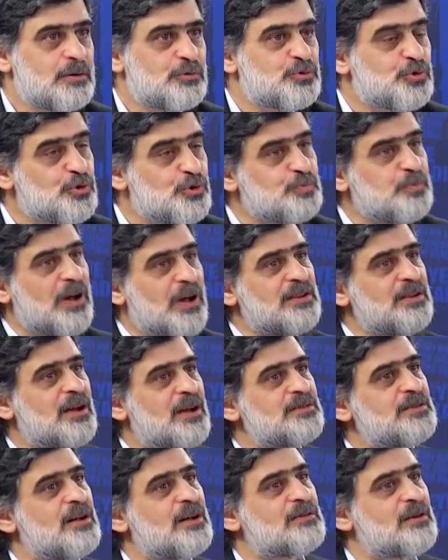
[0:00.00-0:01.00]

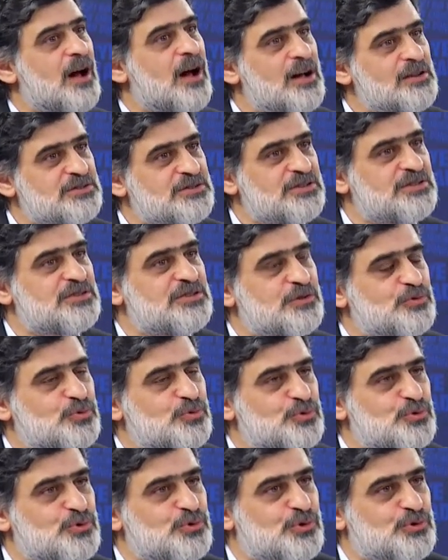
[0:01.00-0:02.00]
Türkmenlerden rahatsızlık
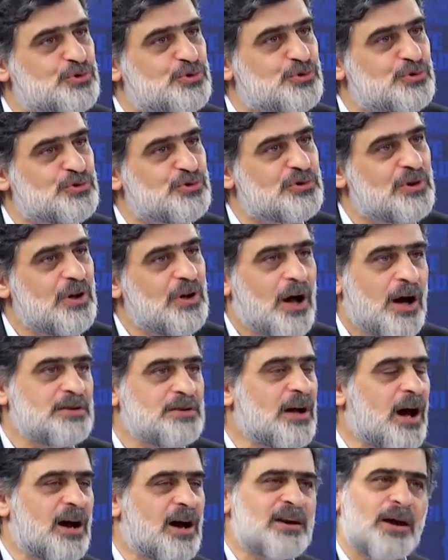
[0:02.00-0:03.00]
duyuyorsunuz.
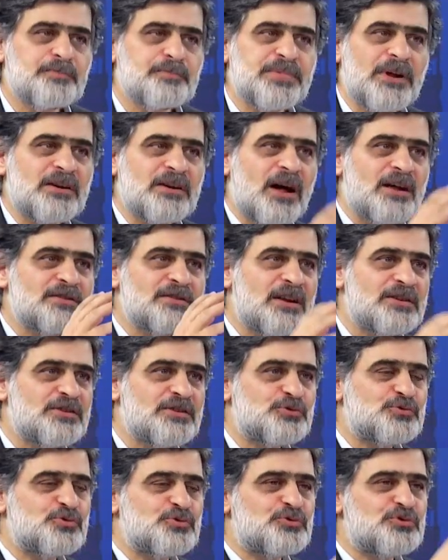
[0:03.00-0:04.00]
Hadi Arapları
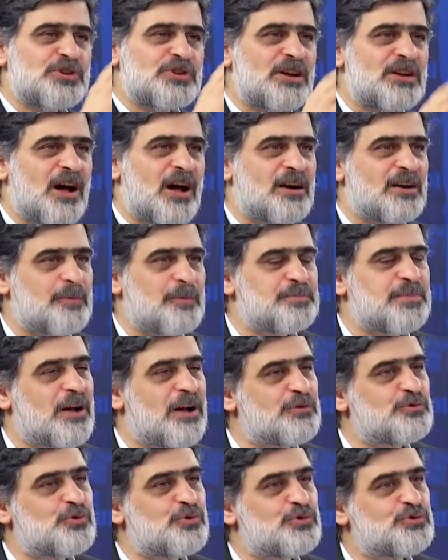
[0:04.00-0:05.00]
anladık. Suriyeli
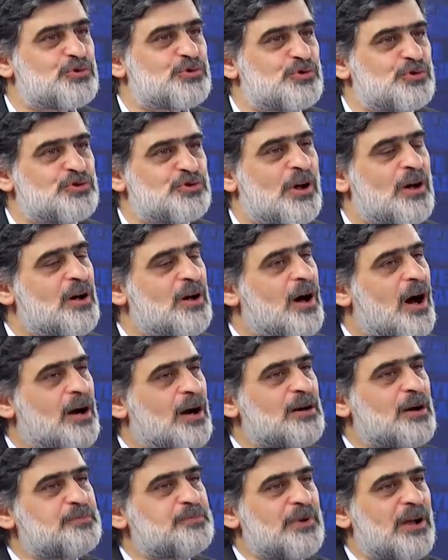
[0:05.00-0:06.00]
Araplar diyorsunuz.
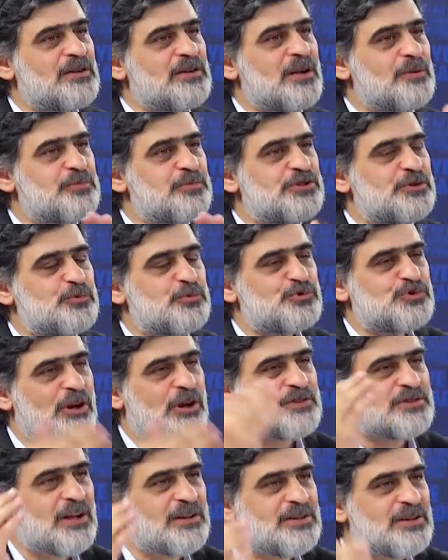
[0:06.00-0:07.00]
Araplarla bizim
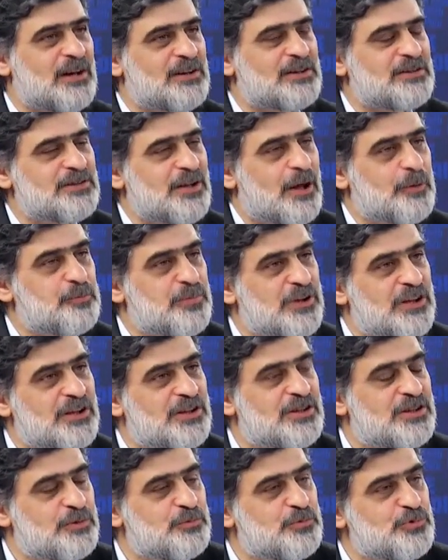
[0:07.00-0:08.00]
uzaktan yakından bir
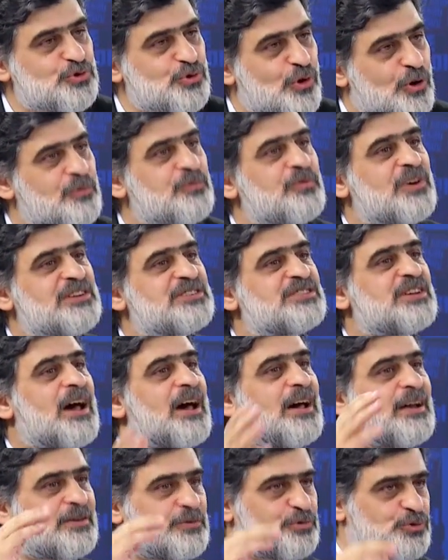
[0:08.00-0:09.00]
ilgimiz yok
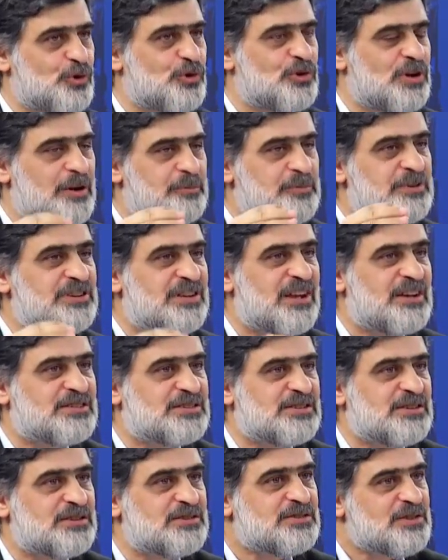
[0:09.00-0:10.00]
vesaire
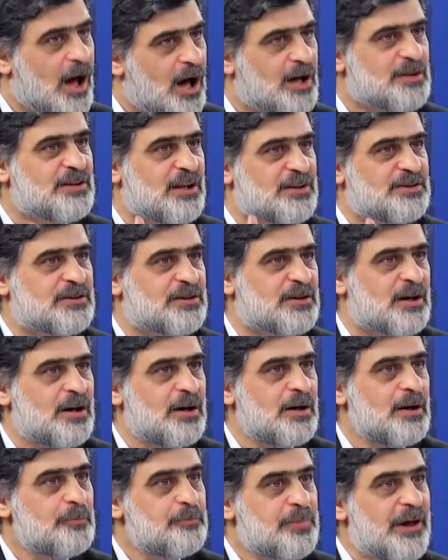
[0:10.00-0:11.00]
söylemindesiniz. Anladık.
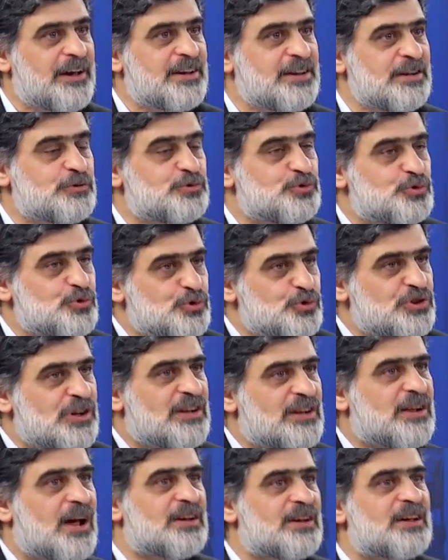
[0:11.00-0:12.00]
Peki
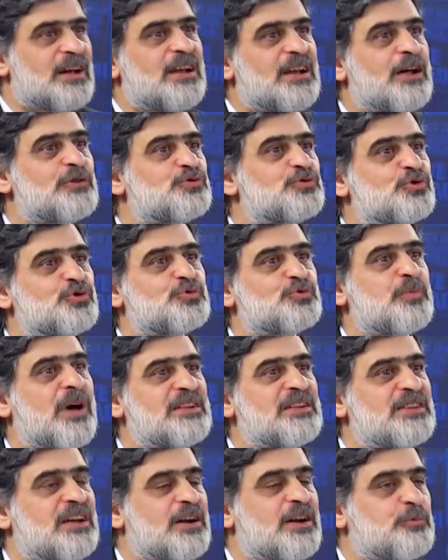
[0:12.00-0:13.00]
Suriye'den gelen
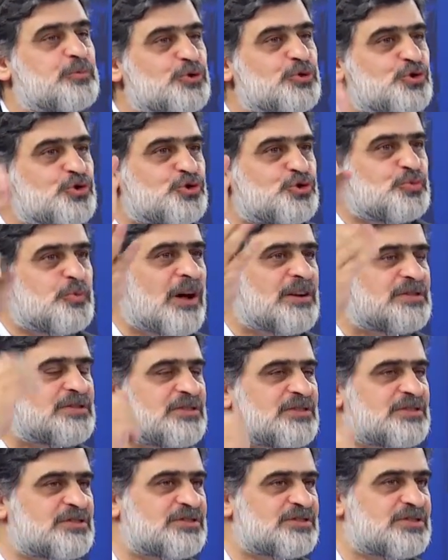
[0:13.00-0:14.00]
Türkmenlere bu
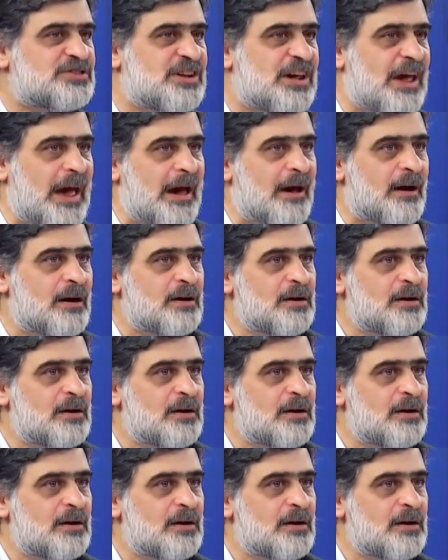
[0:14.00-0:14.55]
düşmanlığınız niye?